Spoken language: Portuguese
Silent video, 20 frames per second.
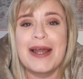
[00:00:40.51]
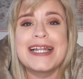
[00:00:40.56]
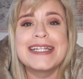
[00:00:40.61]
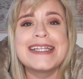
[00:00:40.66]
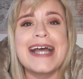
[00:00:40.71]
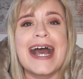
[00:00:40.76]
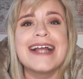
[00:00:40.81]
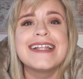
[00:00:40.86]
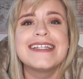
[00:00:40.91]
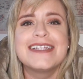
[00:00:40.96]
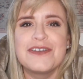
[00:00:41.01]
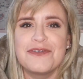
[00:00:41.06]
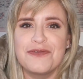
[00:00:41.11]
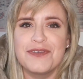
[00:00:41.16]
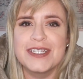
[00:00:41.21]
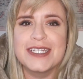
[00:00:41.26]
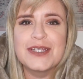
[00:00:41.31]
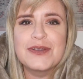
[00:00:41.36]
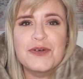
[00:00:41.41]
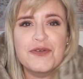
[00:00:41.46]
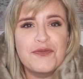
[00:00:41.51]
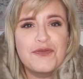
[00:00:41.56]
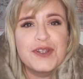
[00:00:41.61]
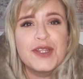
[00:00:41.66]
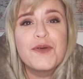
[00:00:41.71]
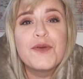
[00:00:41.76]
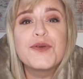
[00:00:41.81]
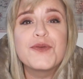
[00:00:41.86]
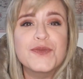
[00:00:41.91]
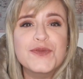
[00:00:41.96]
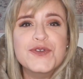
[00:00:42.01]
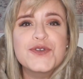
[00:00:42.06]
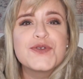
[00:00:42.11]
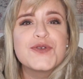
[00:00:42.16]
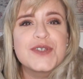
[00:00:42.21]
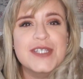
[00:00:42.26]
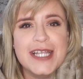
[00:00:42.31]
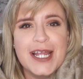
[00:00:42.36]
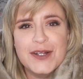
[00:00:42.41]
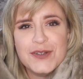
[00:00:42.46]
qualidade de vida no frio em uns
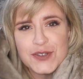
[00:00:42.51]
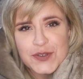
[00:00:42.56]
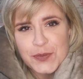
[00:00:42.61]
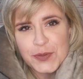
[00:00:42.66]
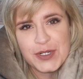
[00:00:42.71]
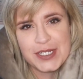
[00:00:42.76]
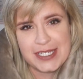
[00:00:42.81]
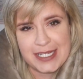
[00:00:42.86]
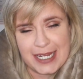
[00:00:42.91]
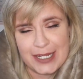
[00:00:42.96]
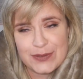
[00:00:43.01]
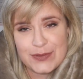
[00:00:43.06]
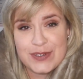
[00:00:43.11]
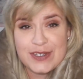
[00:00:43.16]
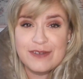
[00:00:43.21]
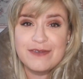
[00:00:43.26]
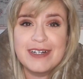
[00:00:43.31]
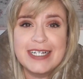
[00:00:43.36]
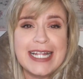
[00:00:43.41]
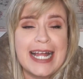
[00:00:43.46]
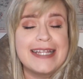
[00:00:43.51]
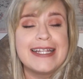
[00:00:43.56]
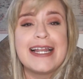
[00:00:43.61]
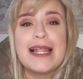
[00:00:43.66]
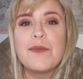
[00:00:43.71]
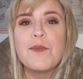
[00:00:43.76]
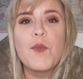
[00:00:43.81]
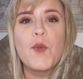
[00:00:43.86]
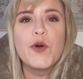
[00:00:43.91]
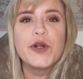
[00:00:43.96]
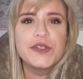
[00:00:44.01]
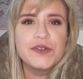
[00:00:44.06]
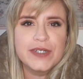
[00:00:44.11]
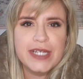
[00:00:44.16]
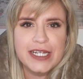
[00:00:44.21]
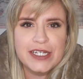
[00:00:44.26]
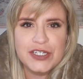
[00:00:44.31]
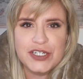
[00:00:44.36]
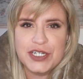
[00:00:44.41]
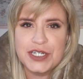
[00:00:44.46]
200%, de verdade, ele é muito
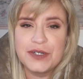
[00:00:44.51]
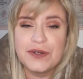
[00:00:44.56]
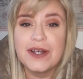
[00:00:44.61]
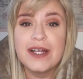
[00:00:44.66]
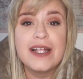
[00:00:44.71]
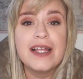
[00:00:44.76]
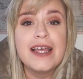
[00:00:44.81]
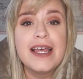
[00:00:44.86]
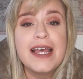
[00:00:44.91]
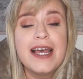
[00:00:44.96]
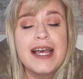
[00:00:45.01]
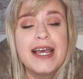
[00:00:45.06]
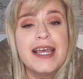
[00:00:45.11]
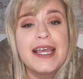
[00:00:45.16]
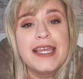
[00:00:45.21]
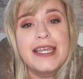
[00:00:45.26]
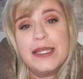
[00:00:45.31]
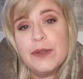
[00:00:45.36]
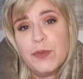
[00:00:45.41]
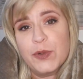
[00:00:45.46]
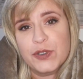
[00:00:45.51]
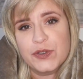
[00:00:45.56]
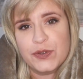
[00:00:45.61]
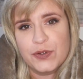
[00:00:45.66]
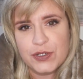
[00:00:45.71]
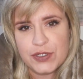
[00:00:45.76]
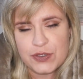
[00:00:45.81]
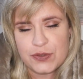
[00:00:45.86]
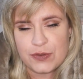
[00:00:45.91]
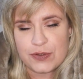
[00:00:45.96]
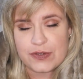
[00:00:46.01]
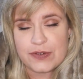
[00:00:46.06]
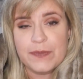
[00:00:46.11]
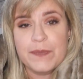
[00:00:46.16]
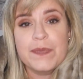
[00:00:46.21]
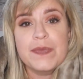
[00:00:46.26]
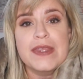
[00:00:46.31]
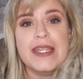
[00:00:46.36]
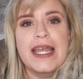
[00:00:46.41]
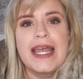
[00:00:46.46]
quentinho e muito gostoso.
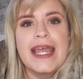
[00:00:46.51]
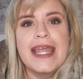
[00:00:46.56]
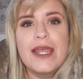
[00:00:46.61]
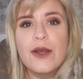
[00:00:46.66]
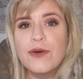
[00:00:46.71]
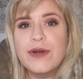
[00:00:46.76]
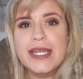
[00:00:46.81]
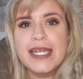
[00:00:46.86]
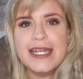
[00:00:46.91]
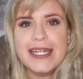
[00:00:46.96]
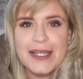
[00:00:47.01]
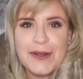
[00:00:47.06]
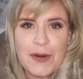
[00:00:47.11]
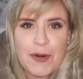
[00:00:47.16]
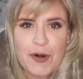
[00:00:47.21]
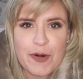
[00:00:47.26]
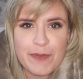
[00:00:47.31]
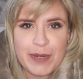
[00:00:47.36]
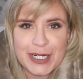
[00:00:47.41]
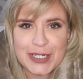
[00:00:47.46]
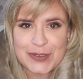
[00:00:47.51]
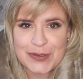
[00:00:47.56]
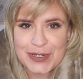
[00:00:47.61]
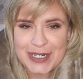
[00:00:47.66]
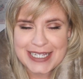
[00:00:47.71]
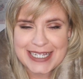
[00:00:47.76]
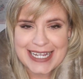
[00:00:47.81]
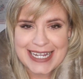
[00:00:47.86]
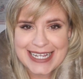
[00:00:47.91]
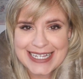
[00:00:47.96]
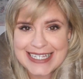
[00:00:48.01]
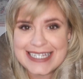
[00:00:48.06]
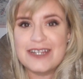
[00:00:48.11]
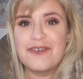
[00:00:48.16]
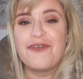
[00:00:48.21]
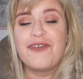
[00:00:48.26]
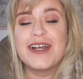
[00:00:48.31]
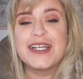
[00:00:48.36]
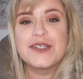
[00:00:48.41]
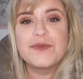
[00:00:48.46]
Eu queria um cobertor
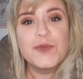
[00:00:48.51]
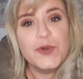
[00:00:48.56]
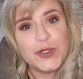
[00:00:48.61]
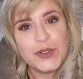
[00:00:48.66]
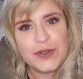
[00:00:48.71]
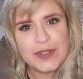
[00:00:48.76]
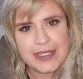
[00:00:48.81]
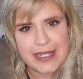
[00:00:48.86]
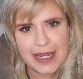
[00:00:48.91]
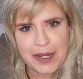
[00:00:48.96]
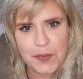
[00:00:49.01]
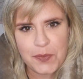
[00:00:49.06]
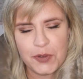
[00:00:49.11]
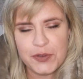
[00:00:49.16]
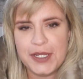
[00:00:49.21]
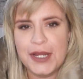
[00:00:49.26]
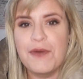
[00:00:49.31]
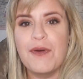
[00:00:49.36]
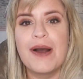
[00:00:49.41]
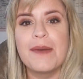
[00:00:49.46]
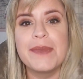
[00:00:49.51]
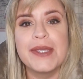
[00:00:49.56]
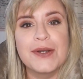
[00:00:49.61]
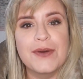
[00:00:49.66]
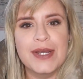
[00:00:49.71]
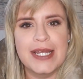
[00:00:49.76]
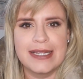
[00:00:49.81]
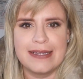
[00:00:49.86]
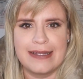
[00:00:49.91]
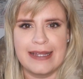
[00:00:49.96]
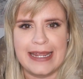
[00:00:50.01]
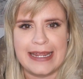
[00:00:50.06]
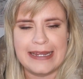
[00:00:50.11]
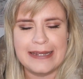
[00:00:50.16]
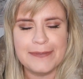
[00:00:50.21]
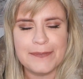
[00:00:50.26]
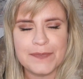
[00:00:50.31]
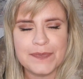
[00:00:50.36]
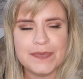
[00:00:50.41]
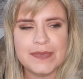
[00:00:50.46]
desse faz muito tempo, eu tenho um amigo que
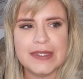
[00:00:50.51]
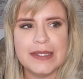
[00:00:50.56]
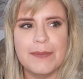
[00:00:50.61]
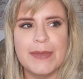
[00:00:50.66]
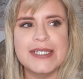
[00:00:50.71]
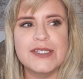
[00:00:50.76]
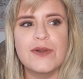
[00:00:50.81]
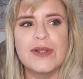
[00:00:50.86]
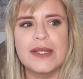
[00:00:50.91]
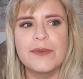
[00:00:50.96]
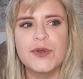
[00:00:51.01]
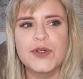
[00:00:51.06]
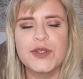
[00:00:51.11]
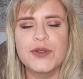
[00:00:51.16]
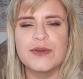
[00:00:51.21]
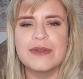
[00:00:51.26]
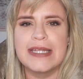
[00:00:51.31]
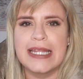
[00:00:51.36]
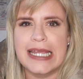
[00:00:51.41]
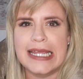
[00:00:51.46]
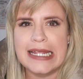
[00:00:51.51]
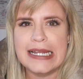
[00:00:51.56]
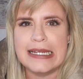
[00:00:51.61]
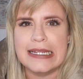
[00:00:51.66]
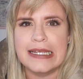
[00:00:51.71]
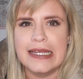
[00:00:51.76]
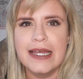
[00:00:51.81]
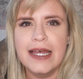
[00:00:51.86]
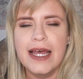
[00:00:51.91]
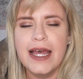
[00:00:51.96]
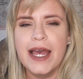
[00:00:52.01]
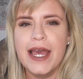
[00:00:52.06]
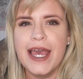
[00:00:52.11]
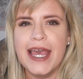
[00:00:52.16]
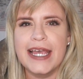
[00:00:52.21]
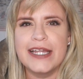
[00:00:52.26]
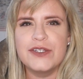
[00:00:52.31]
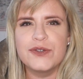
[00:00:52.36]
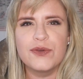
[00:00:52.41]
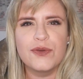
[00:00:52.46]
tem mas eu lembro que o dele
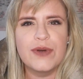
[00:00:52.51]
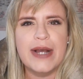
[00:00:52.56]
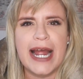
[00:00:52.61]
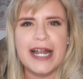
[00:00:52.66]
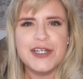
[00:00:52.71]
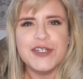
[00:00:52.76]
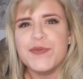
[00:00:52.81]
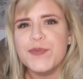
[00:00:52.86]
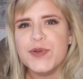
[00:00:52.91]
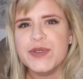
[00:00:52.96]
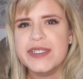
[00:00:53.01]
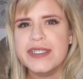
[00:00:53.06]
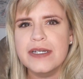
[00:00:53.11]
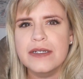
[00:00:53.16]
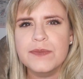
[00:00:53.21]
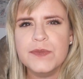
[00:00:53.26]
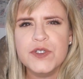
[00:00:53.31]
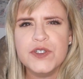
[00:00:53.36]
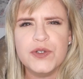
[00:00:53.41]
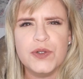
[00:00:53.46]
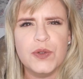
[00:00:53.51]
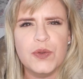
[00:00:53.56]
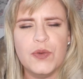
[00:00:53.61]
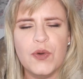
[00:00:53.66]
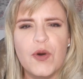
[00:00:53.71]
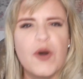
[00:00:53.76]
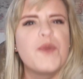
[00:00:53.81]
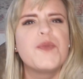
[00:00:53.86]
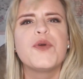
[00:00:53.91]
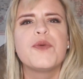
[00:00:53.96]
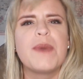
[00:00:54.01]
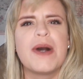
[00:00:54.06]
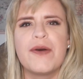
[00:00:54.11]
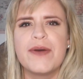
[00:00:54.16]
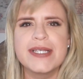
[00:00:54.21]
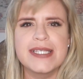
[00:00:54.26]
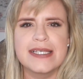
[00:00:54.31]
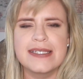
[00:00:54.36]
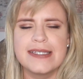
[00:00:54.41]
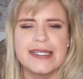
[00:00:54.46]
é de um lugar tipo Sam's Club, uma
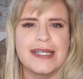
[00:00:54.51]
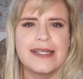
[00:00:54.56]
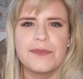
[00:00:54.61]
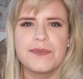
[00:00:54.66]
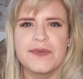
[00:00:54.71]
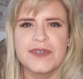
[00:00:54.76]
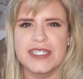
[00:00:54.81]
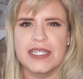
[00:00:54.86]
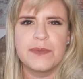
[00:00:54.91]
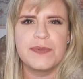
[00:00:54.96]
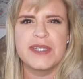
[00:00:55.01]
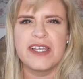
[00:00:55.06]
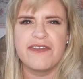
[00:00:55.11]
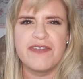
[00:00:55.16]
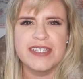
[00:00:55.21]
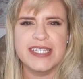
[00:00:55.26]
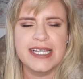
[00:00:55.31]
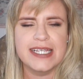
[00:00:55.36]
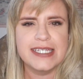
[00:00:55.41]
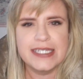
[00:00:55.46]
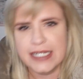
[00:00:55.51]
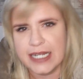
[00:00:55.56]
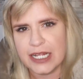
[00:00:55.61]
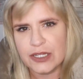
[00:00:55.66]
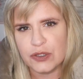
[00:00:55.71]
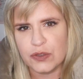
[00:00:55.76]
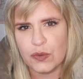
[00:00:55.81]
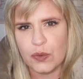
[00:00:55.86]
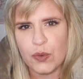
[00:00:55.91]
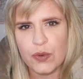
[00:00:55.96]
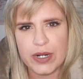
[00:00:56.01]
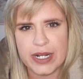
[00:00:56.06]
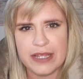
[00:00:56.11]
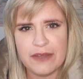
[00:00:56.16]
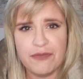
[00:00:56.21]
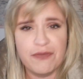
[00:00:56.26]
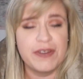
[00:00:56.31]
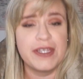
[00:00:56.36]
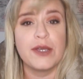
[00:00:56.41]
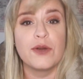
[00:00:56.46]
coisa assim que você precisa fazer assinatura,
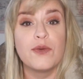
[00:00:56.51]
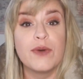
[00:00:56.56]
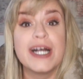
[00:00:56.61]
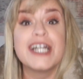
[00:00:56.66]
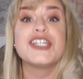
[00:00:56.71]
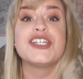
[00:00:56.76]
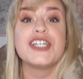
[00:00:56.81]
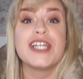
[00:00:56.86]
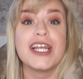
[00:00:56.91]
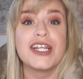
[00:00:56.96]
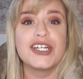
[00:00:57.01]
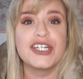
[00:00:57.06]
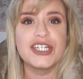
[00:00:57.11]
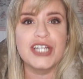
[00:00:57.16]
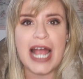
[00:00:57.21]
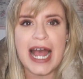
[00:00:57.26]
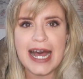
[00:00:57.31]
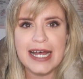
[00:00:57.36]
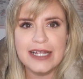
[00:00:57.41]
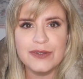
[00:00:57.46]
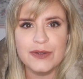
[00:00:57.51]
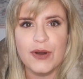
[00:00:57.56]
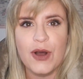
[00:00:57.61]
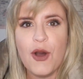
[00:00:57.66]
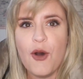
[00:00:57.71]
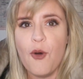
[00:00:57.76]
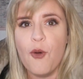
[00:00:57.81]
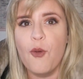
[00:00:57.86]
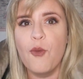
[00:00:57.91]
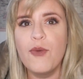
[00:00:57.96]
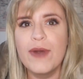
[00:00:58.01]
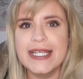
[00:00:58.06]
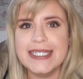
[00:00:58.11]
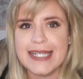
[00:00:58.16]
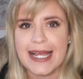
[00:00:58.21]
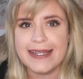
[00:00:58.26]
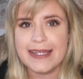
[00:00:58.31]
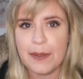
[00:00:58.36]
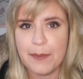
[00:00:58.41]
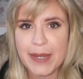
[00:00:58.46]
enfim, eu nunca tinha achado um
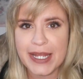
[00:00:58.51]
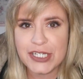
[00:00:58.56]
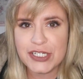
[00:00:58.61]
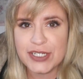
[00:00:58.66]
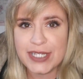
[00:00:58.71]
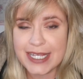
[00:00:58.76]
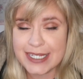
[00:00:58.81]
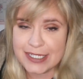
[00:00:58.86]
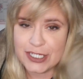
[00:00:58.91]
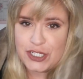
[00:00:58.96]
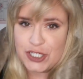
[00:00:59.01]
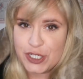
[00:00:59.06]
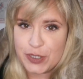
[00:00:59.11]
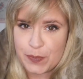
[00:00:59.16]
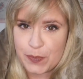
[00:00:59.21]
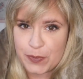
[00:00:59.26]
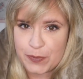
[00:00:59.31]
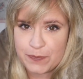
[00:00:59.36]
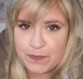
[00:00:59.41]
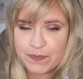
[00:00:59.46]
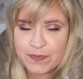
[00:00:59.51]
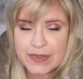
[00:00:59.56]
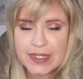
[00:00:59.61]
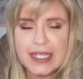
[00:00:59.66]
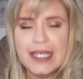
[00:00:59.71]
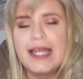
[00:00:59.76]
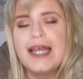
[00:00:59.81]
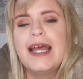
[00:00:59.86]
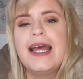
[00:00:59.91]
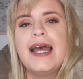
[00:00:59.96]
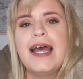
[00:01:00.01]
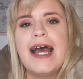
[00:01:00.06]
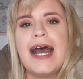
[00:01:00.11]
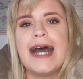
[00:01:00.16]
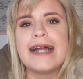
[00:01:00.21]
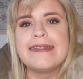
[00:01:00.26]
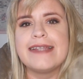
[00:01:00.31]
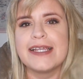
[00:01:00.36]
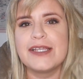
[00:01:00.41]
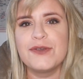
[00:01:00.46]
exatamente desse tipo.
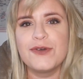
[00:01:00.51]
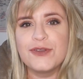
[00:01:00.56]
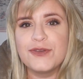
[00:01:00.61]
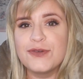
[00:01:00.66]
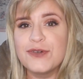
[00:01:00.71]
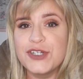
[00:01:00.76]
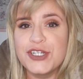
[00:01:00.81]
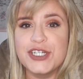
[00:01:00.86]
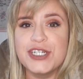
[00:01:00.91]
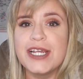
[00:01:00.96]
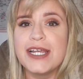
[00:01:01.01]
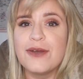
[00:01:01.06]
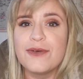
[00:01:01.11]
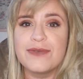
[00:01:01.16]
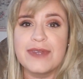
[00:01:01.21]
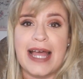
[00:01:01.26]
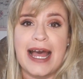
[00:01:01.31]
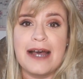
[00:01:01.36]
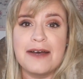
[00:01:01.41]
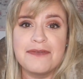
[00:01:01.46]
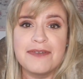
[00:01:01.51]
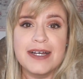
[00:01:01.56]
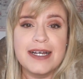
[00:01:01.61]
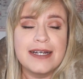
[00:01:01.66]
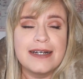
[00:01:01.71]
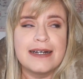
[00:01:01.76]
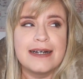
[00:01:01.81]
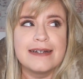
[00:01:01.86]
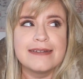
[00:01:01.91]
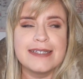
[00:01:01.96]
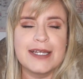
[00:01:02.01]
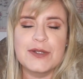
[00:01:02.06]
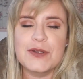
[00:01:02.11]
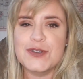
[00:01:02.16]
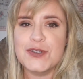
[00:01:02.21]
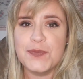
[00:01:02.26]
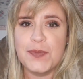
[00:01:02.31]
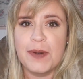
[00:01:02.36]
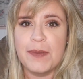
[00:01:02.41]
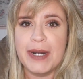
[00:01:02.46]
Até que outro dia eu tava andando
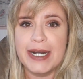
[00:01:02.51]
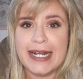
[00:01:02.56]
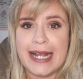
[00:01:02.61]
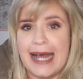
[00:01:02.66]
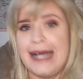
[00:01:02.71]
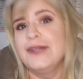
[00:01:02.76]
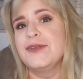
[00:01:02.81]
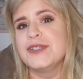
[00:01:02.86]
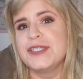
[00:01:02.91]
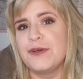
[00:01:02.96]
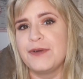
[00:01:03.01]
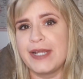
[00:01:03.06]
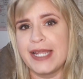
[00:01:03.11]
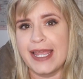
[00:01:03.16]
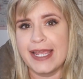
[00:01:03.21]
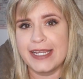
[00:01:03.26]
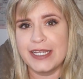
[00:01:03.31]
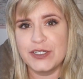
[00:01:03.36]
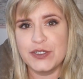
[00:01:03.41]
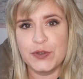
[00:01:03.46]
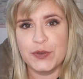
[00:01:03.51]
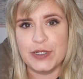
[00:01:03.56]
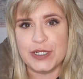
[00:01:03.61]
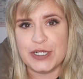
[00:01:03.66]
no supermercado, se alguém é aqui de